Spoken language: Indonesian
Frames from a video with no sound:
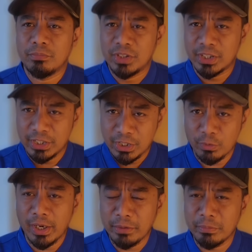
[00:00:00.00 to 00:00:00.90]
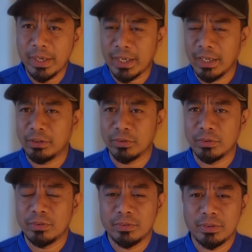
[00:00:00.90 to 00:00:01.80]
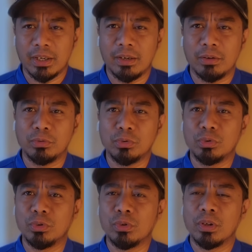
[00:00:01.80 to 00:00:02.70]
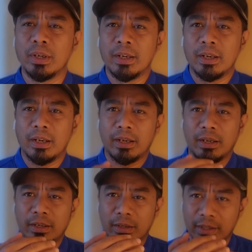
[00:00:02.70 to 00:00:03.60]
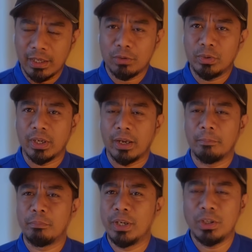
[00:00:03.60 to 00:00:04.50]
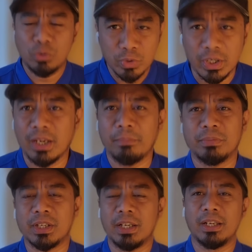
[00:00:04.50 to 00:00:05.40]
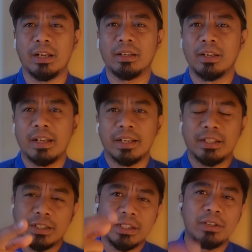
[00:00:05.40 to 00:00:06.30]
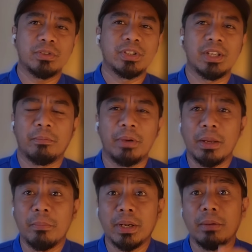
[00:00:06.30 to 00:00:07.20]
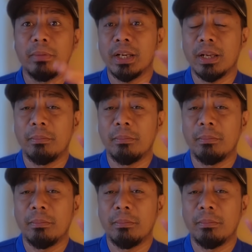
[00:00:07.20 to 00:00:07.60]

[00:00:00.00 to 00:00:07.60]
kejiwaan mereka itu uh, untuk uh, Garuda begitu dalam sekali ya. Kita tengok siap bagaimana mereka